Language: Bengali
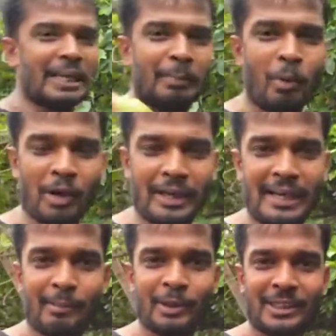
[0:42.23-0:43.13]
এই ফলটার
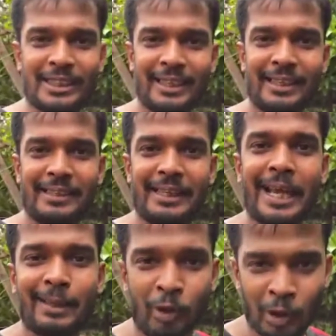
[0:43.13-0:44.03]
নাম হচ্ছে
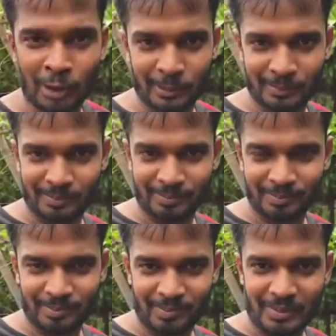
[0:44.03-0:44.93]
ট্যাং ফল
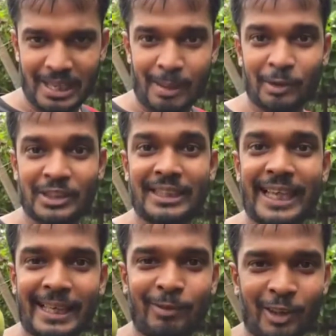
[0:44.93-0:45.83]
নাম হচ্ছে
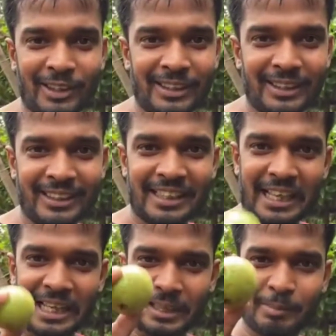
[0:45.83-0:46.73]
ট্যাং ফল
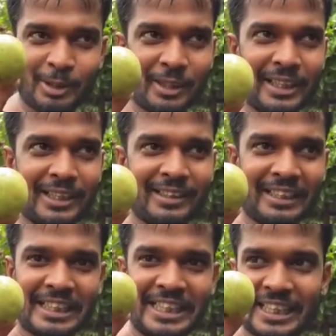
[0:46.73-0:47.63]
এটার ভিতরে
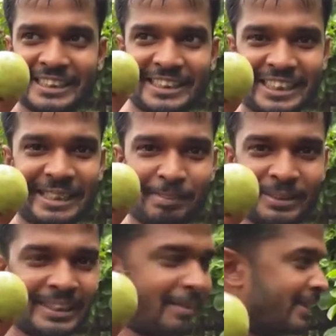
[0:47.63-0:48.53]
কি আছে সেটি
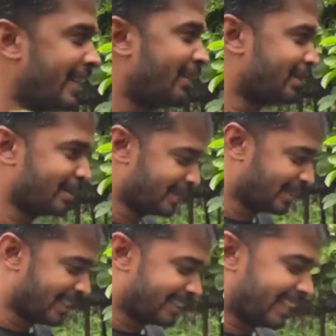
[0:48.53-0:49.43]
আপনাদেরকে আমি দেখাবো
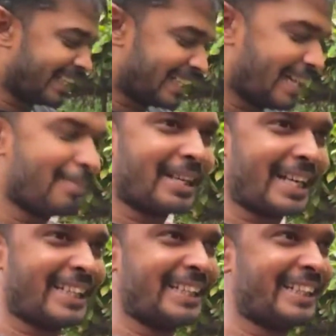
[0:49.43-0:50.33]
তা এটা আমি
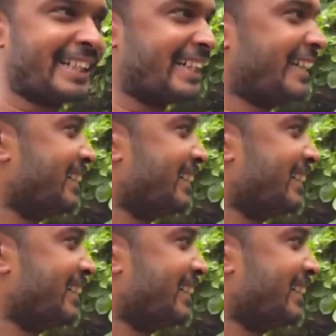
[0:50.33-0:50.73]
রাখি রেখে